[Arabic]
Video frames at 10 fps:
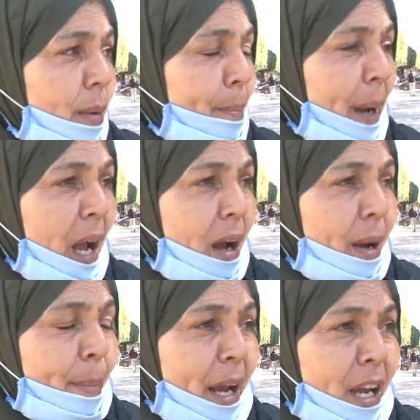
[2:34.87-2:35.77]

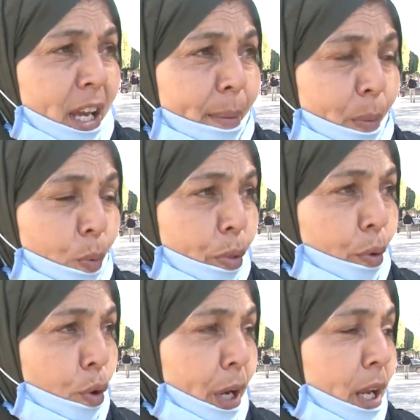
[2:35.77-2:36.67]
مع ابراهيم
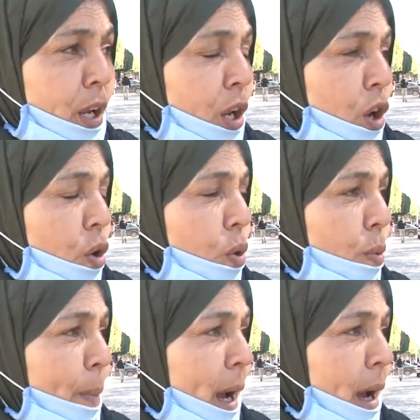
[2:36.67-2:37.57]
البوثوري
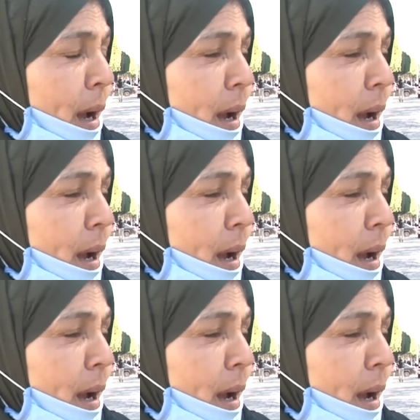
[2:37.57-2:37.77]
ومع